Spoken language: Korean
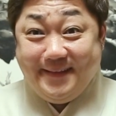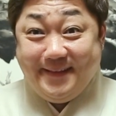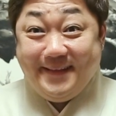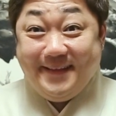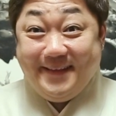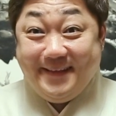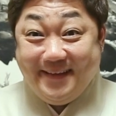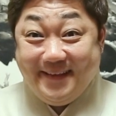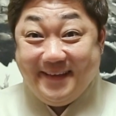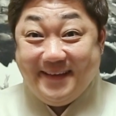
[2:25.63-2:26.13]

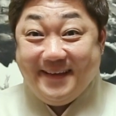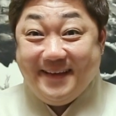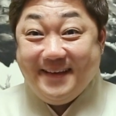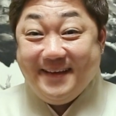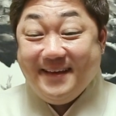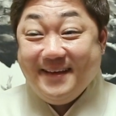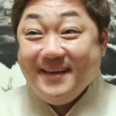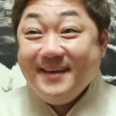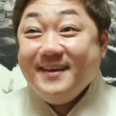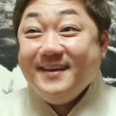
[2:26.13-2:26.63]
비트코인.
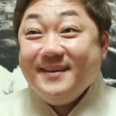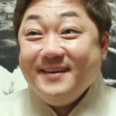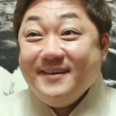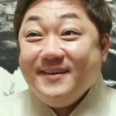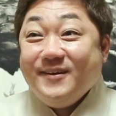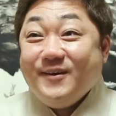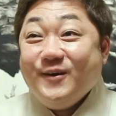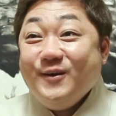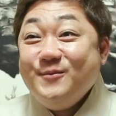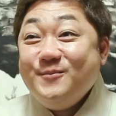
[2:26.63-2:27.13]
네.
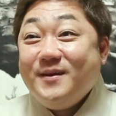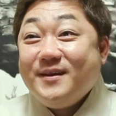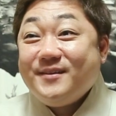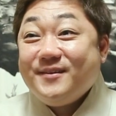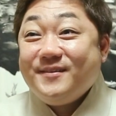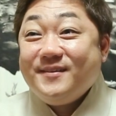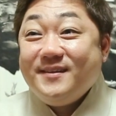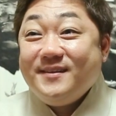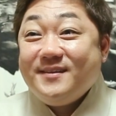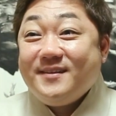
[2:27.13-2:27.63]
얼마
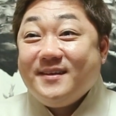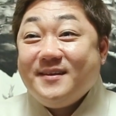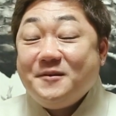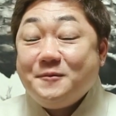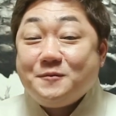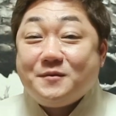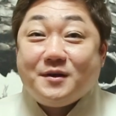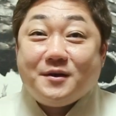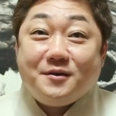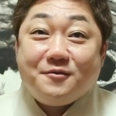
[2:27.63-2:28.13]
전에 이제
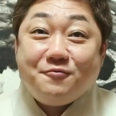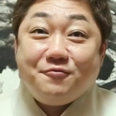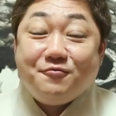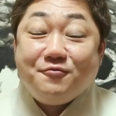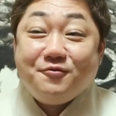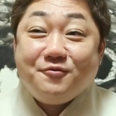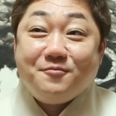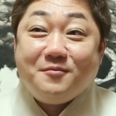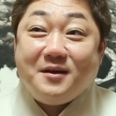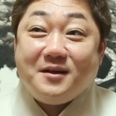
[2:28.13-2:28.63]
제가
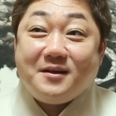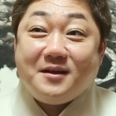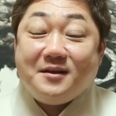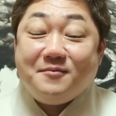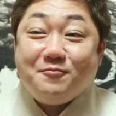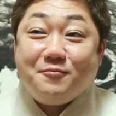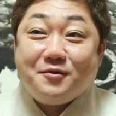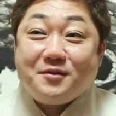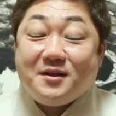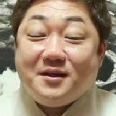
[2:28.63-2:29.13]
누구는 말
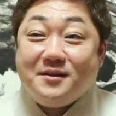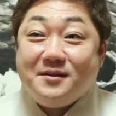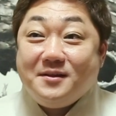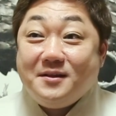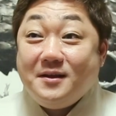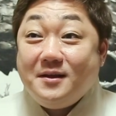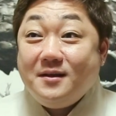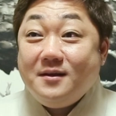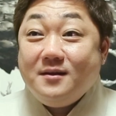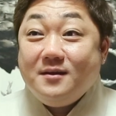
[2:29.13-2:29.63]

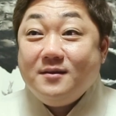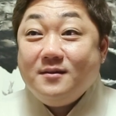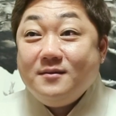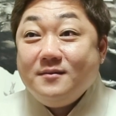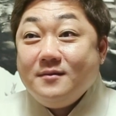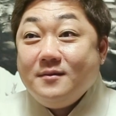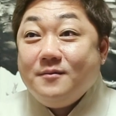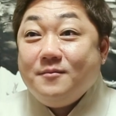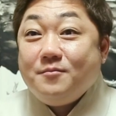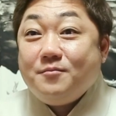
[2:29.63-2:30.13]
못하는데
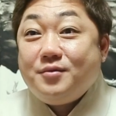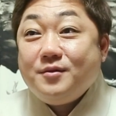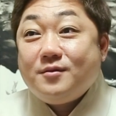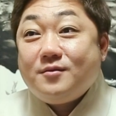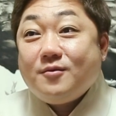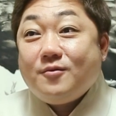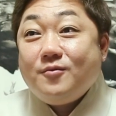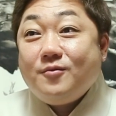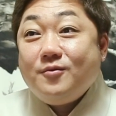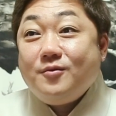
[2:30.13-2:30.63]

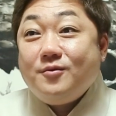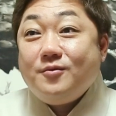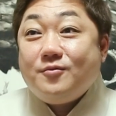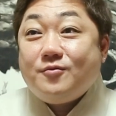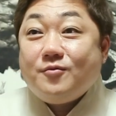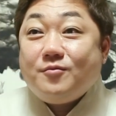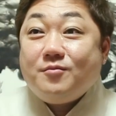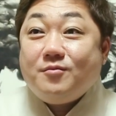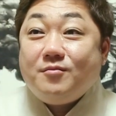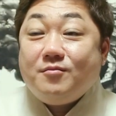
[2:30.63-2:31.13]
비트코인
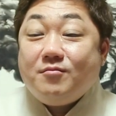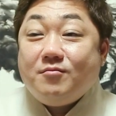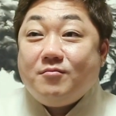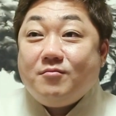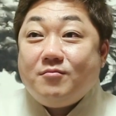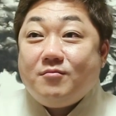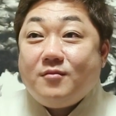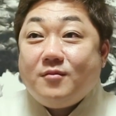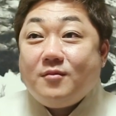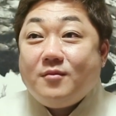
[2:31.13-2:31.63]
좀
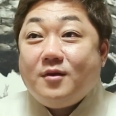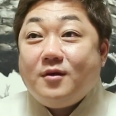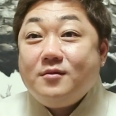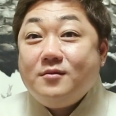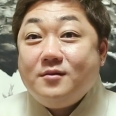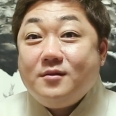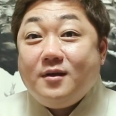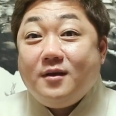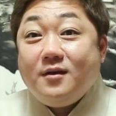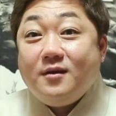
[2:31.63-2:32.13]

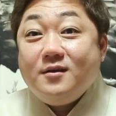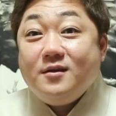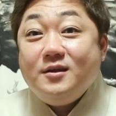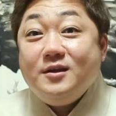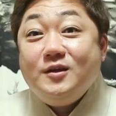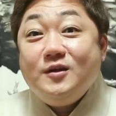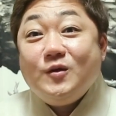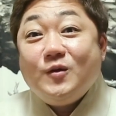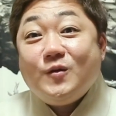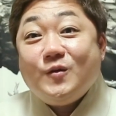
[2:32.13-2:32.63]
했는데
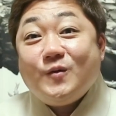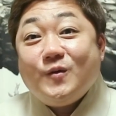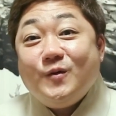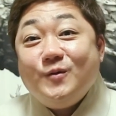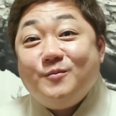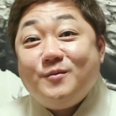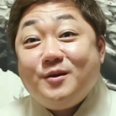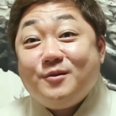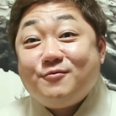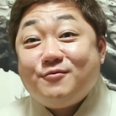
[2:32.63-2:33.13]
2억
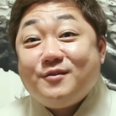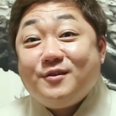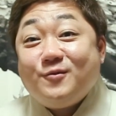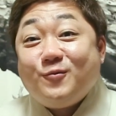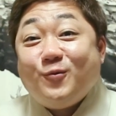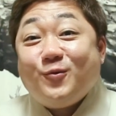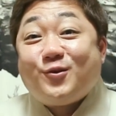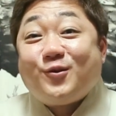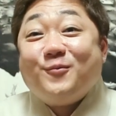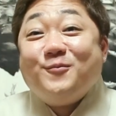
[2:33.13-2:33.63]
얼마를
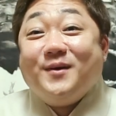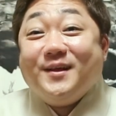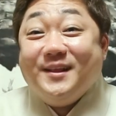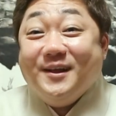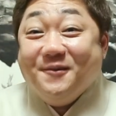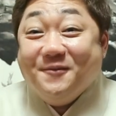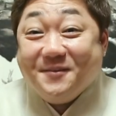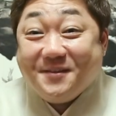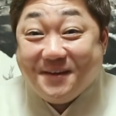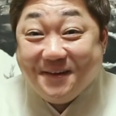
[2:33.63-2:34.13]
투자했는데 5천만
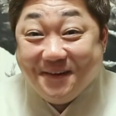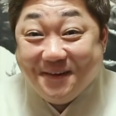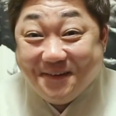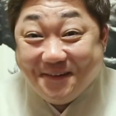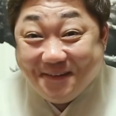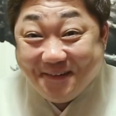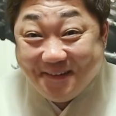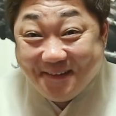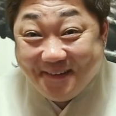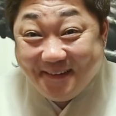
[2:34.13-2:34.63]
나왔대요.
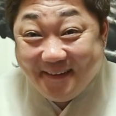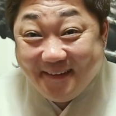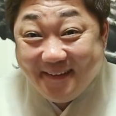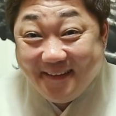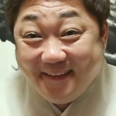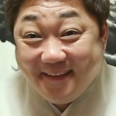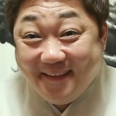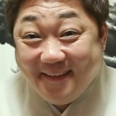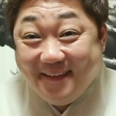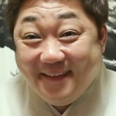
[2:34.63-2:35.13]

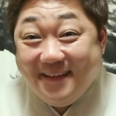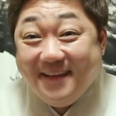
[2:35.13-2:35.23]
아.